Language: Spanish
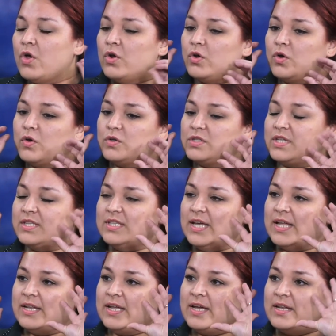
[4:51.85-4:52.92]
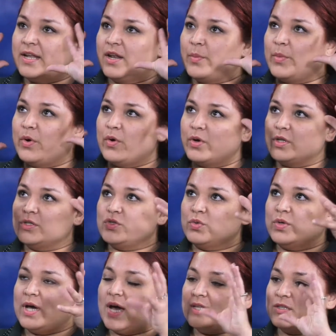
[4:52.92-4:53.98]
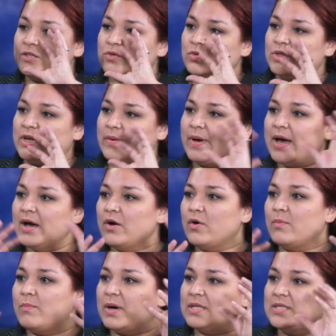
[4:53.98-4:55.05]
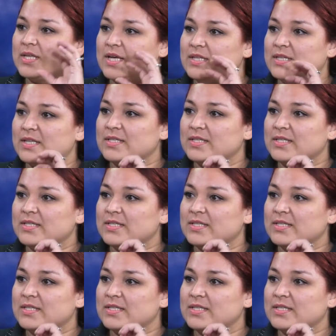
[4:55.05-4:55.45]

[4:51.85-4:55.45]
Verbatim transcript: Los detienen a lo mejor en su casa, en su trabajo, pasan ya